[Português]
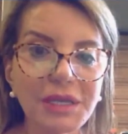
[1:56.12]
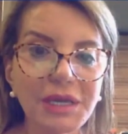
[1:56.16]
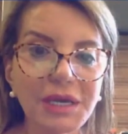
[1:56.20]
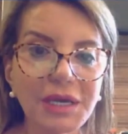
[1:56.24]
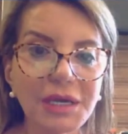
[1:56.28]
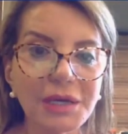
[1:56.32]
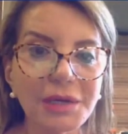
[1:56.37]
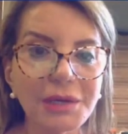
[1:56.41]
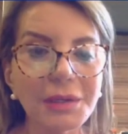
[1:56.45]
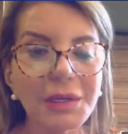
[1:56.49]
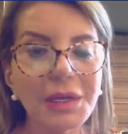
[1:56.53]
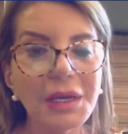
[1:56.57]

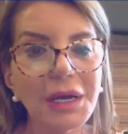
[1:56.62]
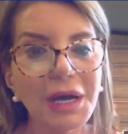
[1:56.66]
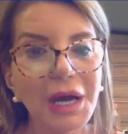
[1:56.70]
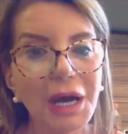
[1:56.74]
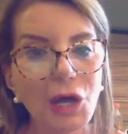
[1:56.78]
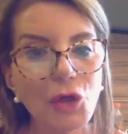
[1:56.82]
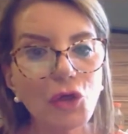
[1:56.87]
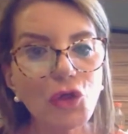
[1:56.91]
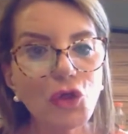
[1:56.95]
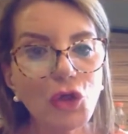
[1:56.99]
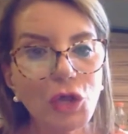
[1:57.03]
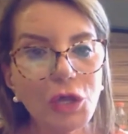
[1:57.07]
né,
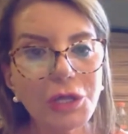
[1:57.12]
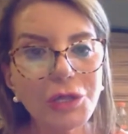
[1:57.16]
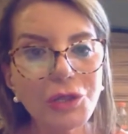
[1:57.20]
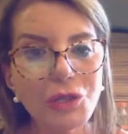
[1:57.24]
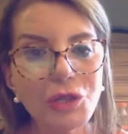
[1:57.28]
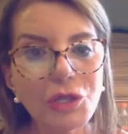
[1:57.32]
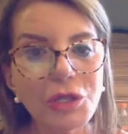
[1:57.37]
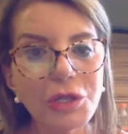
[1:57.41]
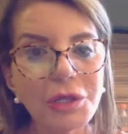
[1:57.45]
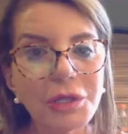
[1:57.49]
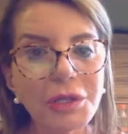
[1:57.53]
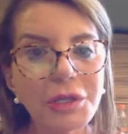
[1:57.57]
a
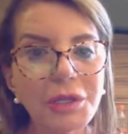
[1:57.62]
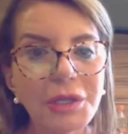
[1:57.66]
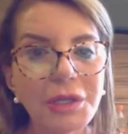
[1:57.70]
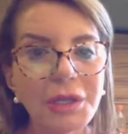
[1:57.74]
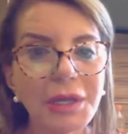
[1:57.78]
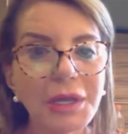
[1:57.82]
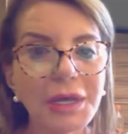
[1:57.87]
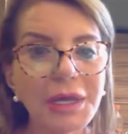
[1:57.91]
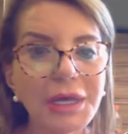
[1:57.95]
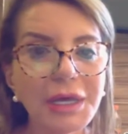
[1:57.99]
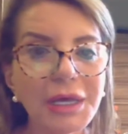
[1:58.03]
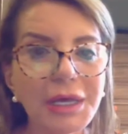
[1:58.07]
gente
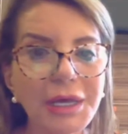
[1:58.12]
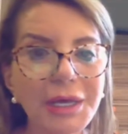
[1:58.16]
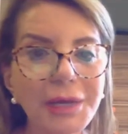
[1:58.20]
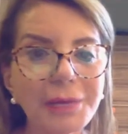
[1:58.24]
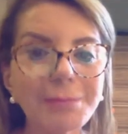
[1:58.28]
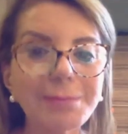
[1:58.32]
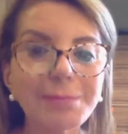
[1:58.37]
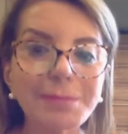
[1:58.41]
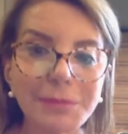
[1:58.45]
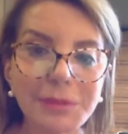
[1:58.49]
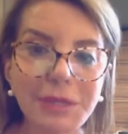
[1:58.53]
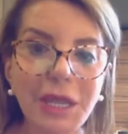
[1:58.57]

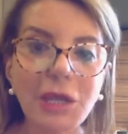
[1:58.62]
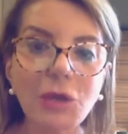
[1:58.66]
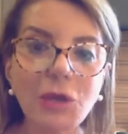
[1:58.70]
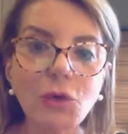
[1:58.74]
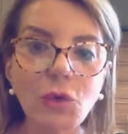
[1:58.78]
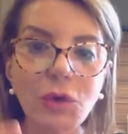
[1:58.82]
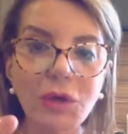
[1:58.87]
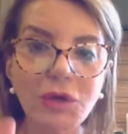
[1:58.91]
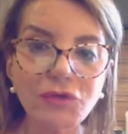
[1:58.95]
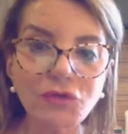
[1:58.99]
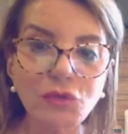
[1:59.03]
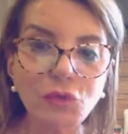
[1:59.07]
é, tem
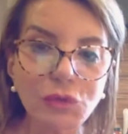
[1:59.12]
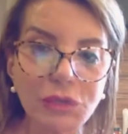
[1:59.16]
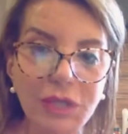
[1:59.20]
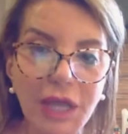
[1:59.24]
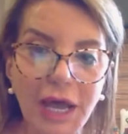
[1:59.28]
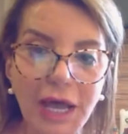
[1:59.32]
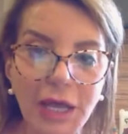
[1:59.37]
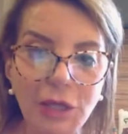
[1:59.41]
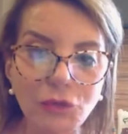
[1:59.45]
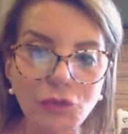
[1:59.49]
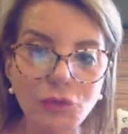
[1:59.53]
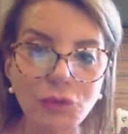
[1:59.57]
o um
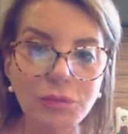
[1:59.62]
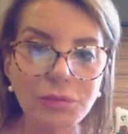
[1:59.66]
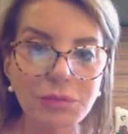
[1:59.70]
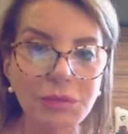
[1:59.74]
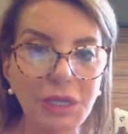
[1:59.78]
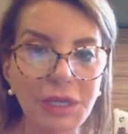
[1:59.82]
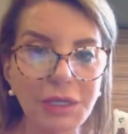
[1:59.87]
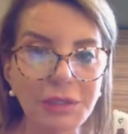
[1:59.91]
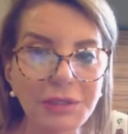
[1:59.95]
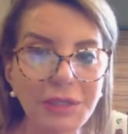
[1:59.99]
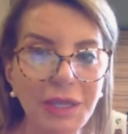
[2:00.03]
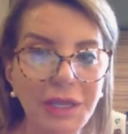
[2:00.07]
resultado,
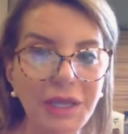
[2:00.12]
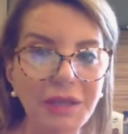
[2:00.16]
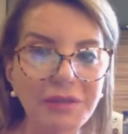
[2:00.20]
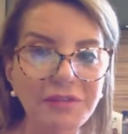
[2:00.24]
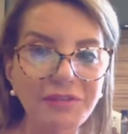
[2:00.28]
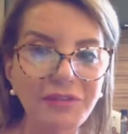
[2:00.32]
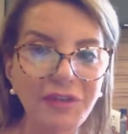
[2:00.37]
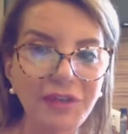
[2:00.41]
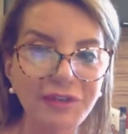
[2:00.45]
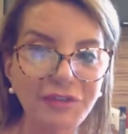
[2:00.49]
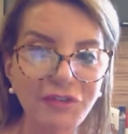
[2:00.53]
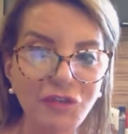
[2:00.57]
né? Tem
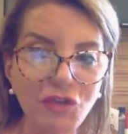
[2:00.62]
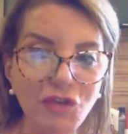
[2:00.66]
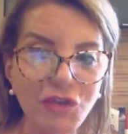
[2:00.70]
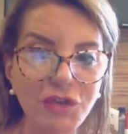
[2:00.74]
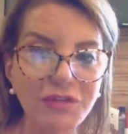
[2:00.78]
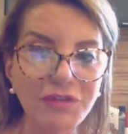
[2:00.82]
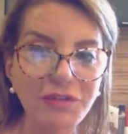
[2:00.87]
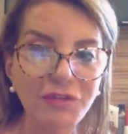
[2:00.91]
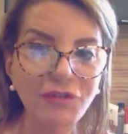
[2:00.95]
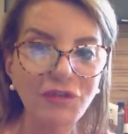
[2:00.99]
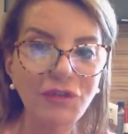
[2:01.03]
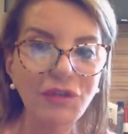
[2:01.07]
as
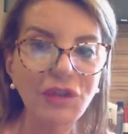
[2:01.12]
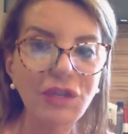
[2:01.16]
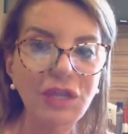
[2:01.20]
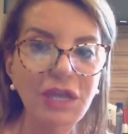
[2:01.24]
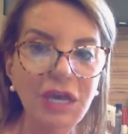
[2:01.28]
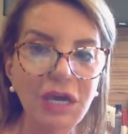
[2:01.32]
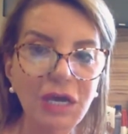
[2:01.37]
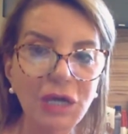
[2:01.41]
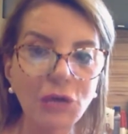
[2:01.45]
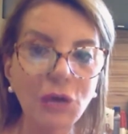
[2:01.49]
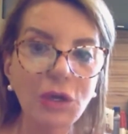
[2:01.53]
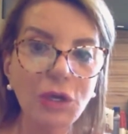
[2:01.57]
festinhas de fim
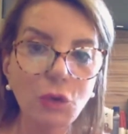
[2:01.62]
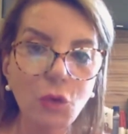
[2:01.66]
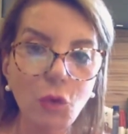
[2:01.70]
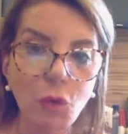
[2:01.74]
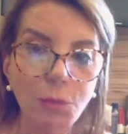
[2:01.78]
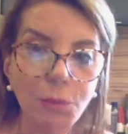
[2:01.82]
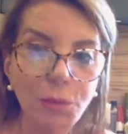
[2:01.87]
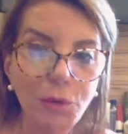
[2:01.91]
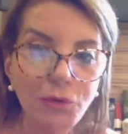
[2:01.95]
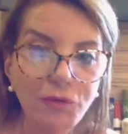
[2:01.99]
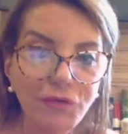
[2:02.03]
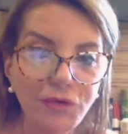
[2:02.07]
de ano aí
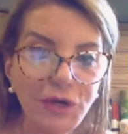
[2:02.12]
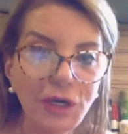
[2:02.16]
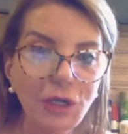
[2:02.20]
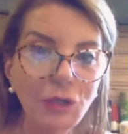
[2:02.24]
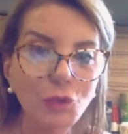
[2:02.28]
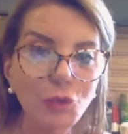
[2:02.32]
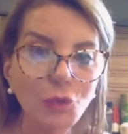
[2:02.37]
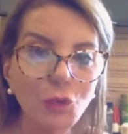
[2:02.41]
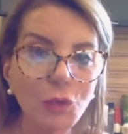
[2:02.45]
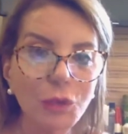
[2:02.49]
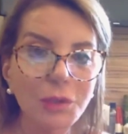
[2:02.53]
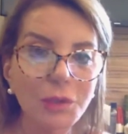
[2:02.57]

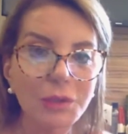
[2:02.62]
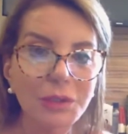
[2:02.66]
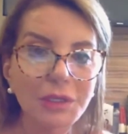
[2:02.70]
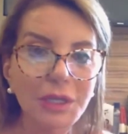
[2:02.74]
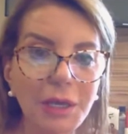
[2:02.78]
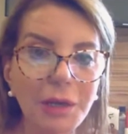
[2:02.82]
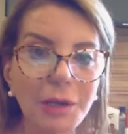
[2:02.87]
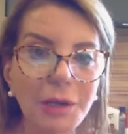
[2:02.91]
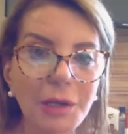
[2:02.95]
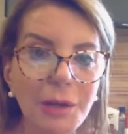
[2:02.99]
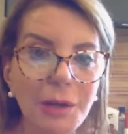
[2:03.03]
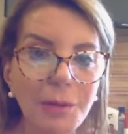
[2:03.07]
comprovando,
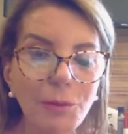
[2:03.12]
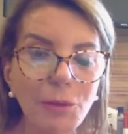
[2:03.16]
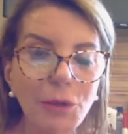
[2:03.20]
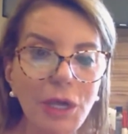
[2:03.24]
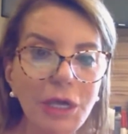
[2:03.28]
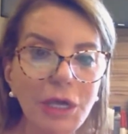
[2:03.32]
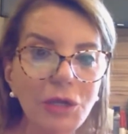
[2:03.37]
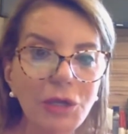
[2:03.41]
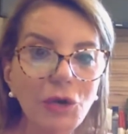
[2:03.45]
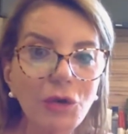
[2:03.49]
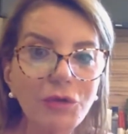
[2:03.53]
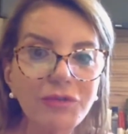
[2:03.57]
né? Por
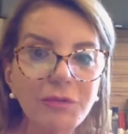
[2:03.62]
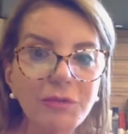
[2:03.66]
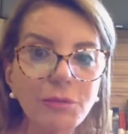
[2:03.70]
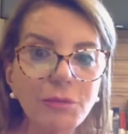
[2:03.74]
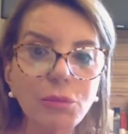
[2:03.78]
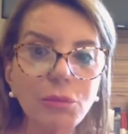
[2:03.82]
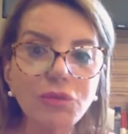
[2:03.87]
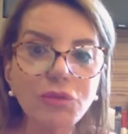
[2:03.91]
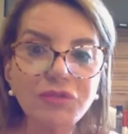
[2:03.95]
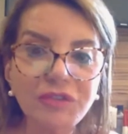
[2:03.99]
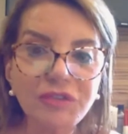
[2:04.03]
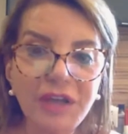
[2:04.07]
que, que nós
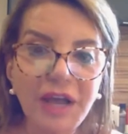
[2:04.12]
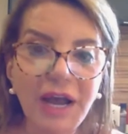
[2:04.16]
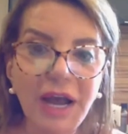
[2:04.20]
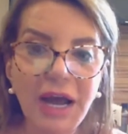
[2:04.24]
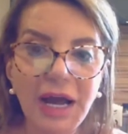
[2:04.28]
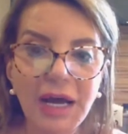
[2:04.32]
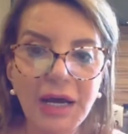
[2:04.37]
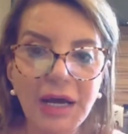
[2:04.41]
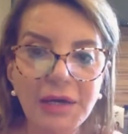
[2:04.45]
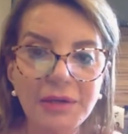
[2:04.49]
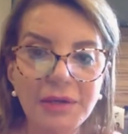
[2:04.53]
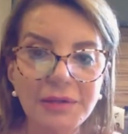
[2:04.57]
vamos
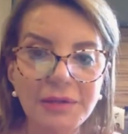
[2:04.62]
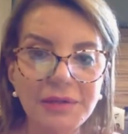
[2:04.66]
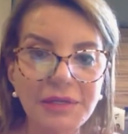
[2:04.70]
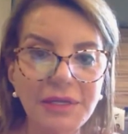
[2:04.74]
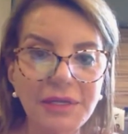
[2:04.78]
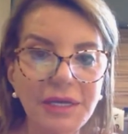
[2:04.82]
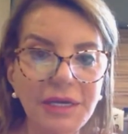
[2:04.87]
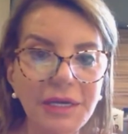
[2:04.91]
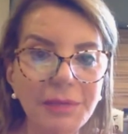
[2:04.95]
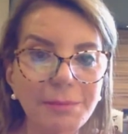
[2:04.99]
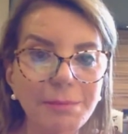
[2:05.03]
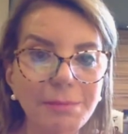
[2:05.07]
buscar
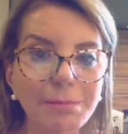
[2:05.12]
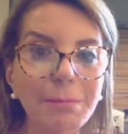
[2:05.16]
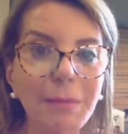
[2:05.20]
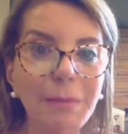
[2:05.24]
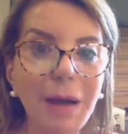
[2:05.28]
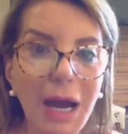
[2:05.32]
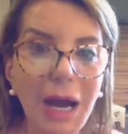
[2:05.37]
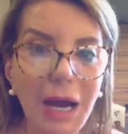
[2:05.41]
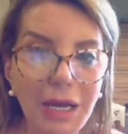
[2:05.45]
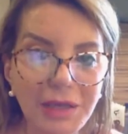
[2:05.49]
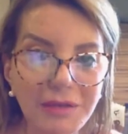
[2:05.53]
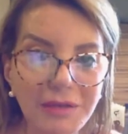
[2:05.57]
né,
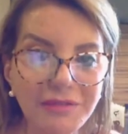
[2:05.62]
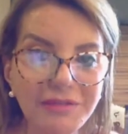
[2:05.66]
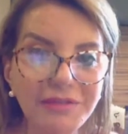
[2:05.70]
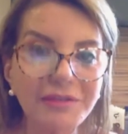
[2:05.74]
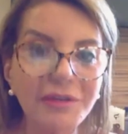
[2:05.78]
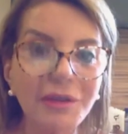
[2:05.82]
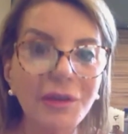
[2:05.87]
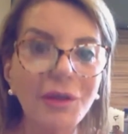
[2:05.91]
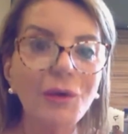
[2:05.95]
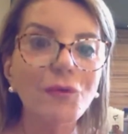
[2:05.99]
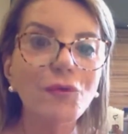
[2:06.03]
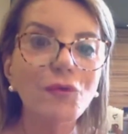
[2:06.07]

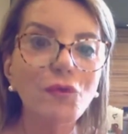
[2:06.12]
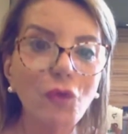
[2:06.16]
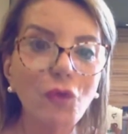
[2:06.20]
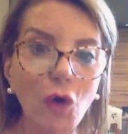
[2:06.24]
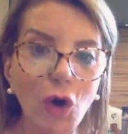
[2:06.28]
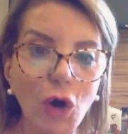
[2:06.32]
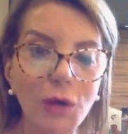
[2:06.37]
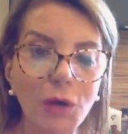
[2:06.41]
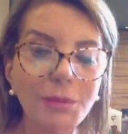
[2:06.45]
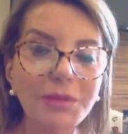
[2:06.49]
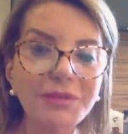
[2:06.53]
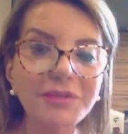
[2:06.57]
mais
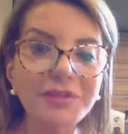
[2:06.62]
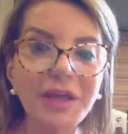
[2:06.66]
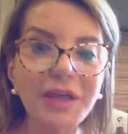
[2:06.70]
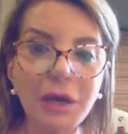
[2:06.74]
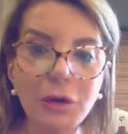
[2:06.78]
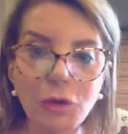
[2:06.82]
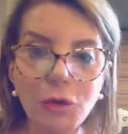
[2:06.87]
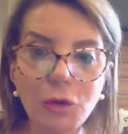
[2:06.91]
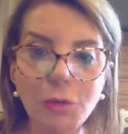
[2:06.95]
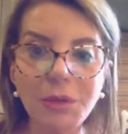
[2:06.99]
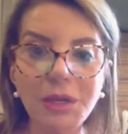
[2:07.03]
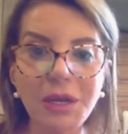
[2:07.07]
formas de
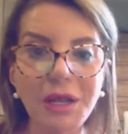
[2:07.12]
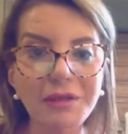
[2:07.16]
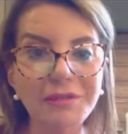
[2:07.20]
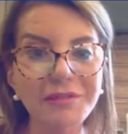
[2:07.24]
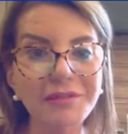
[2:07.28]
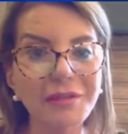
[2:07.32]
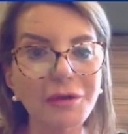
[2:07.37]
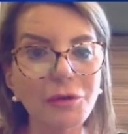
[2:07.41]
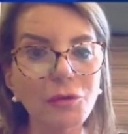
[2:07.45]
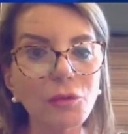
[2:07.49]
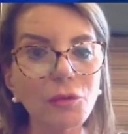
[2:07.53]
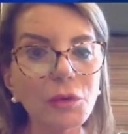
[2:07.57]

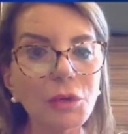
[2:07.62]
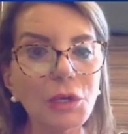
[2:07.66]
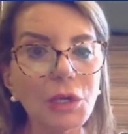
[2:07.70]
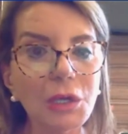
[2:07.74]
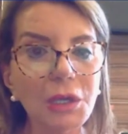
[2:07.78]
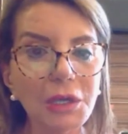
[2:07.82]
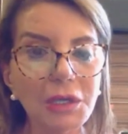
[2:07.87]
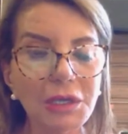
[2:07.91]
aglomeração?